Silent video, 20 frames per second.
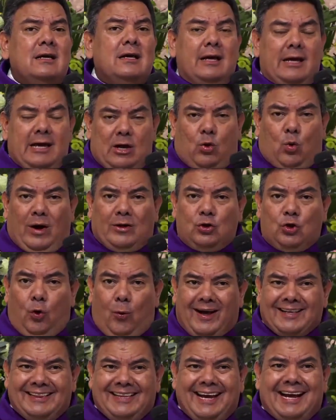y cuando
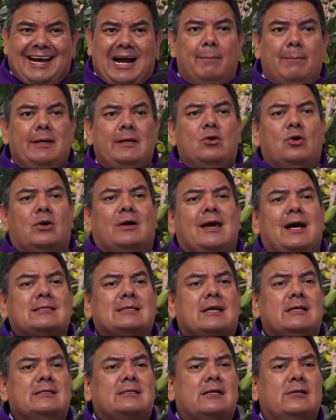van de camino, ¿qué hace
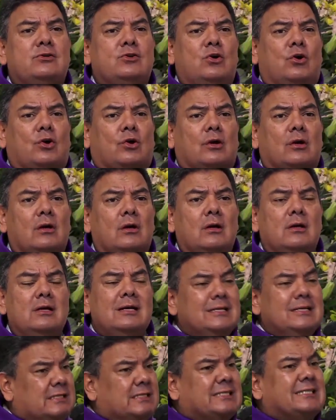el Señor?
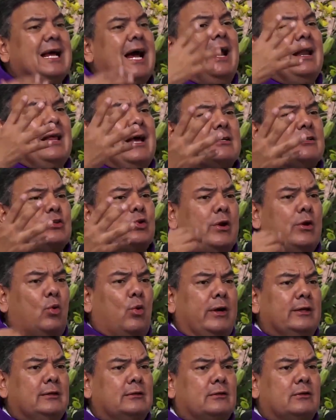Sale a su
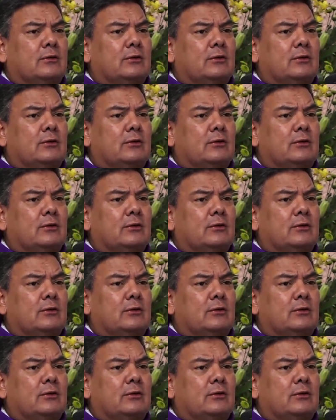encuentro.